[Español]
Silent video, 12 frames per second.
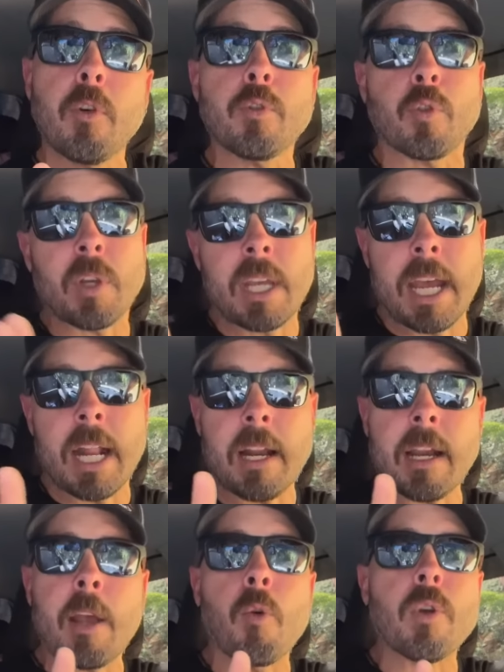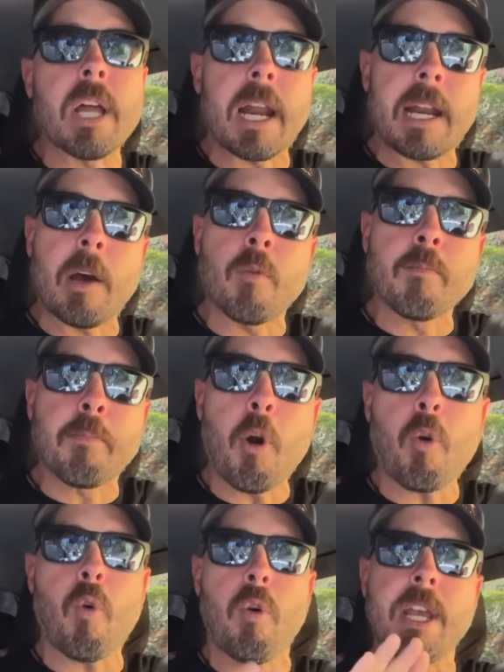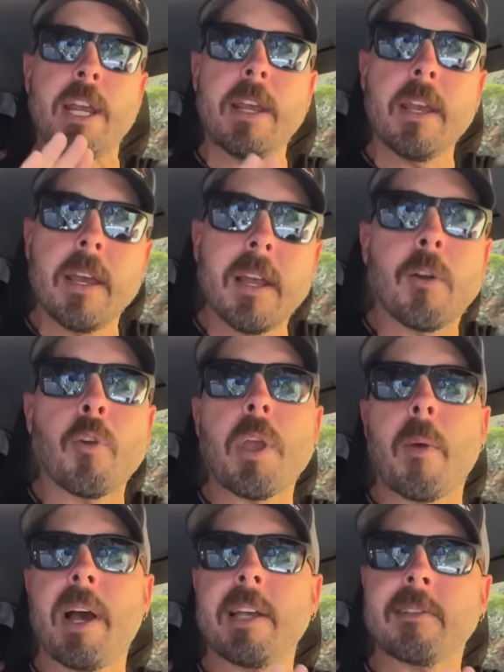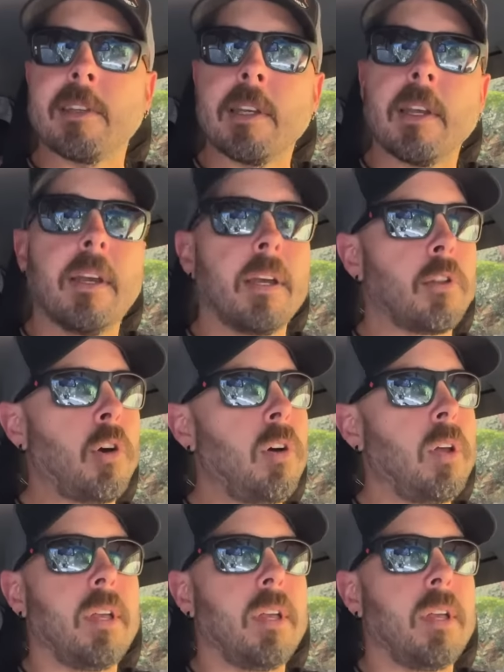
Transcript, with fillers: entonces quieres regularlas un poco y lo llevas así, ¿no?